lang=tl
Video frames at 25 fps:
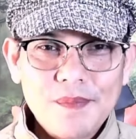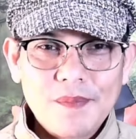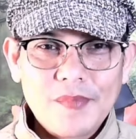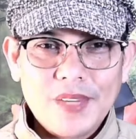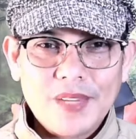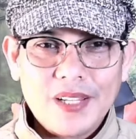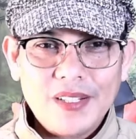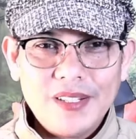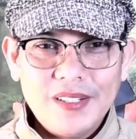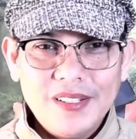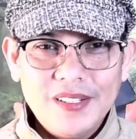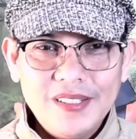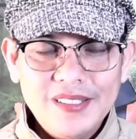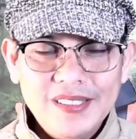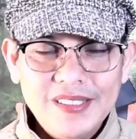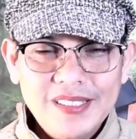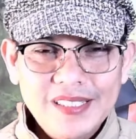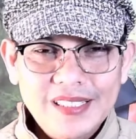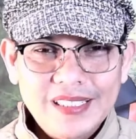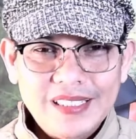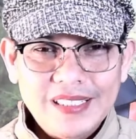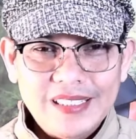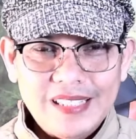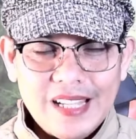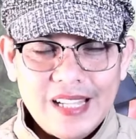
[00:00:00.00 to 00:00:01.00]
Ano?
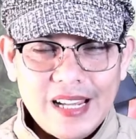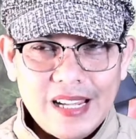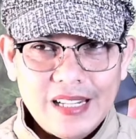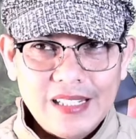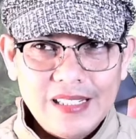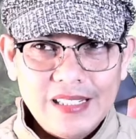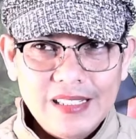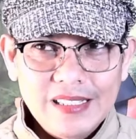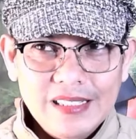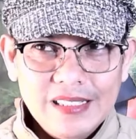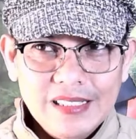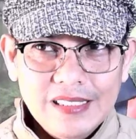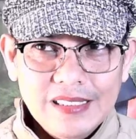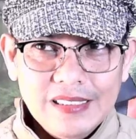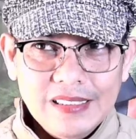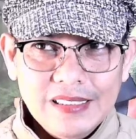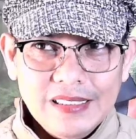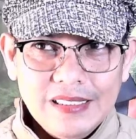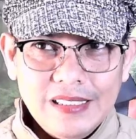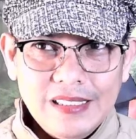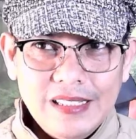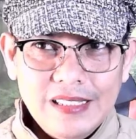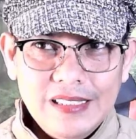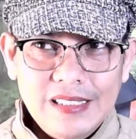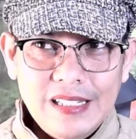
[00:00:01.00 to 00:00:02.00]
Yan.
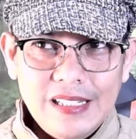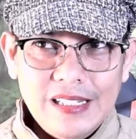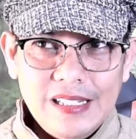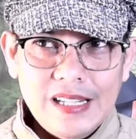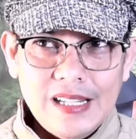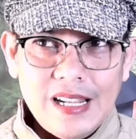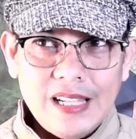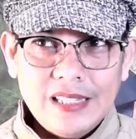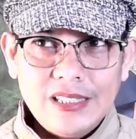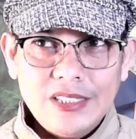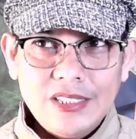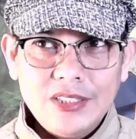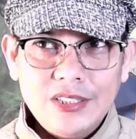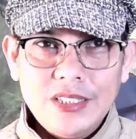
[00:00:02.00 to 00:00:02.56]
Hindi natin